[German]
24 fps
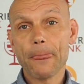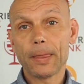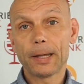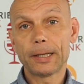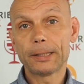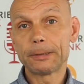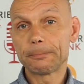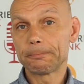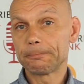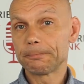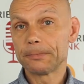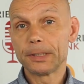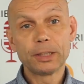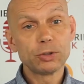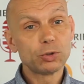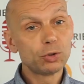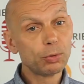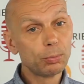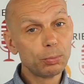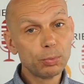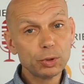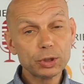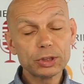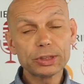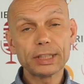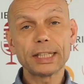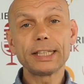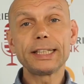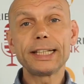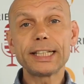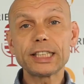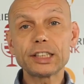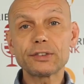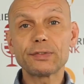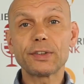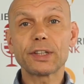Ähm, du musst dein
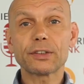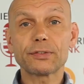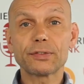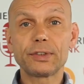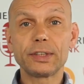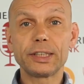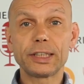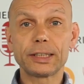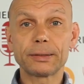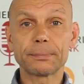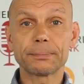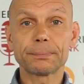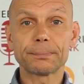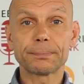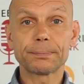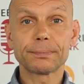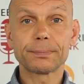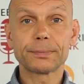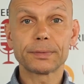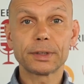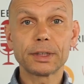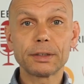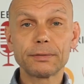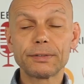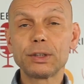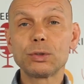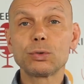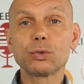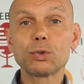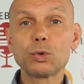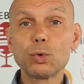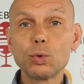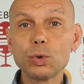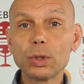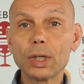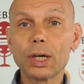Netzwerk pflegen. Ne? Wenn du
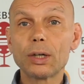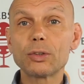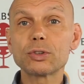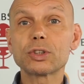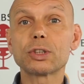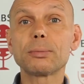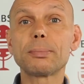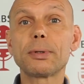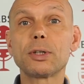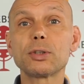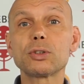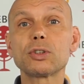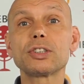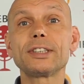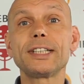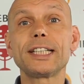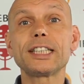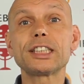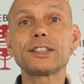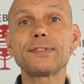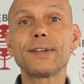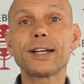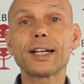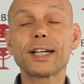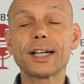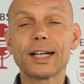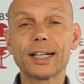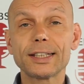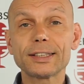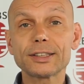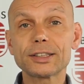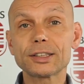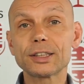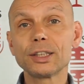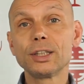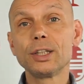ein gut ausgebautes Netzwerk
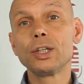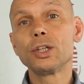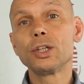hast